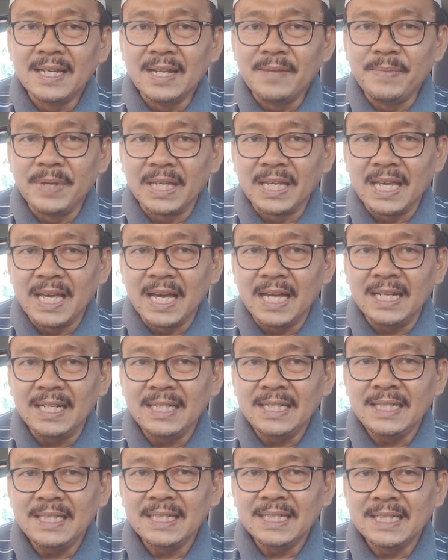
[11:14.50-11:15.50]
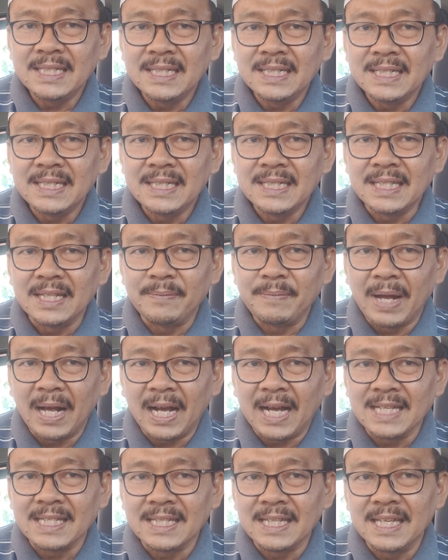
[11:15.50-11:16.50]
Demikian Terima
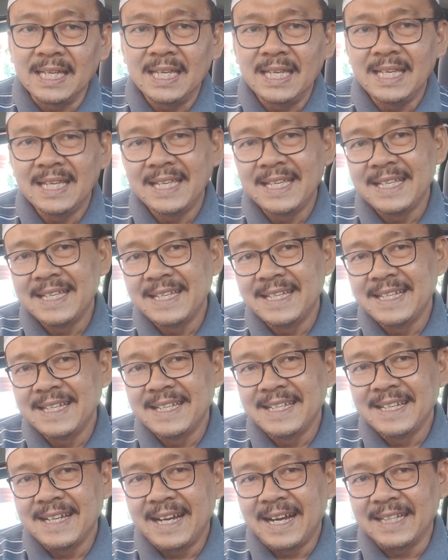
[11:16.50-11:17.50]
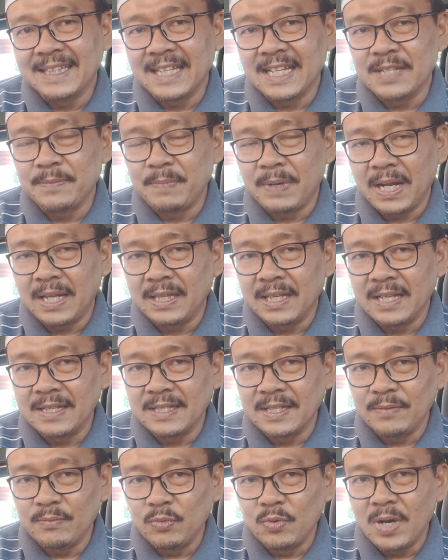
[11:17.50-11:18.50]
kasih atas perhatian
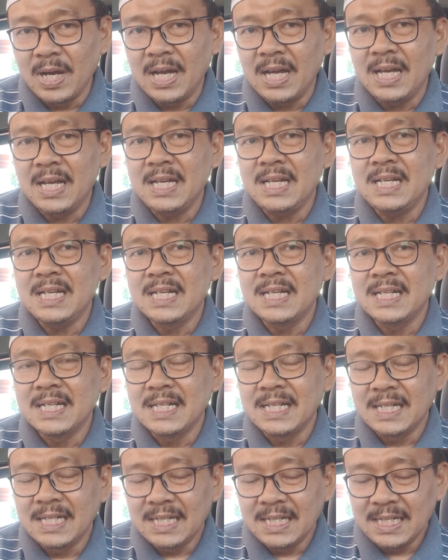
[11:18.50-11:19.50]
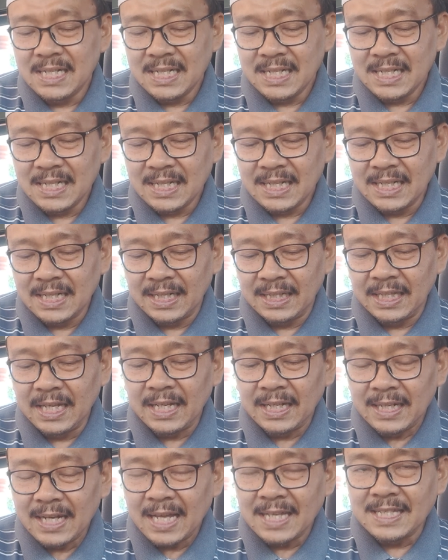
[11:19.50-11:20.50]
semua,
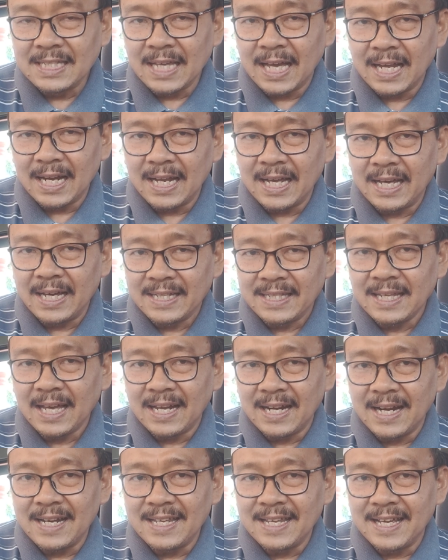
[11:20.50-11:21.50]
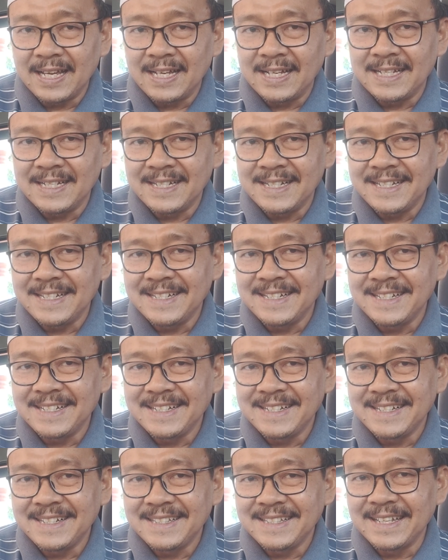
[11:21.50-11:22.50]
kritik dan sarannya
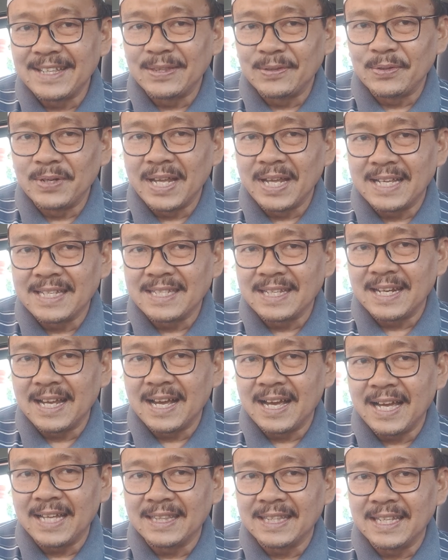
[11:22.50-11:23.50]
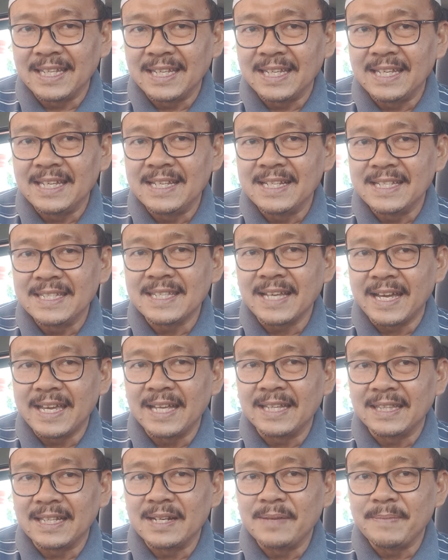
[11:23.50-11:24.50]
tentu dengan senang hati
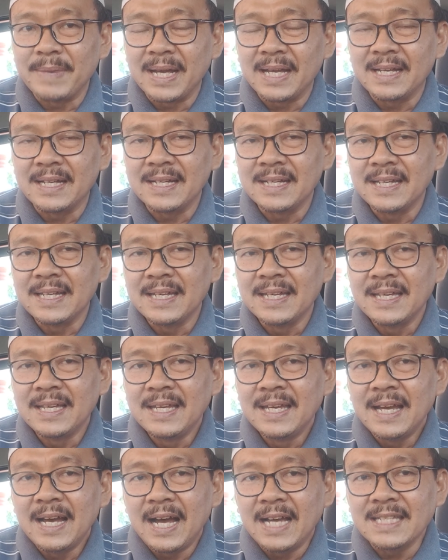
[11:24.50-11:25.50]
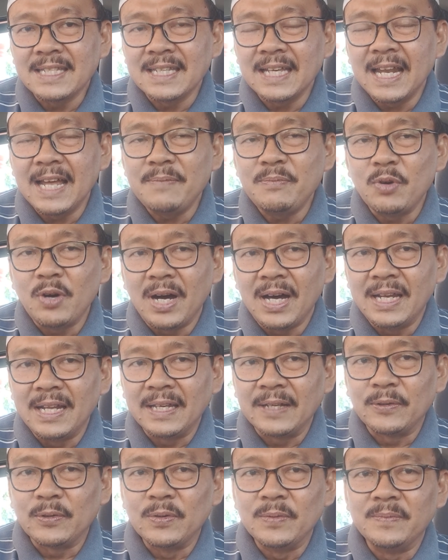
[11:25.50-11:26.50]
saya terima.
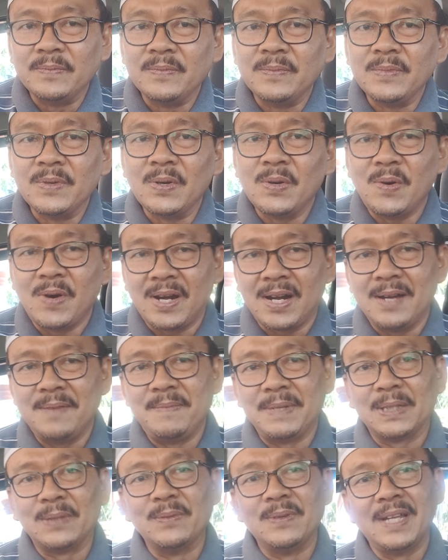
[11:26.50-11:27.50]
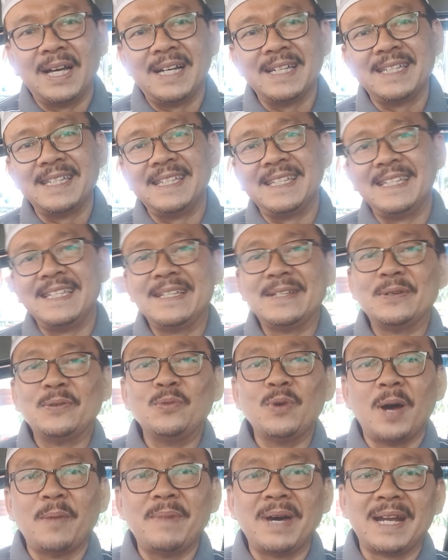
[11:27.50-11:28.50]
Assalamualaikum warahmatullahi
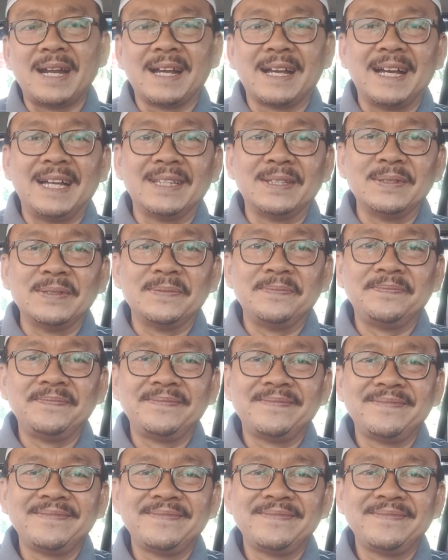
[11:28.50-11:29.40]
wabarakatuh.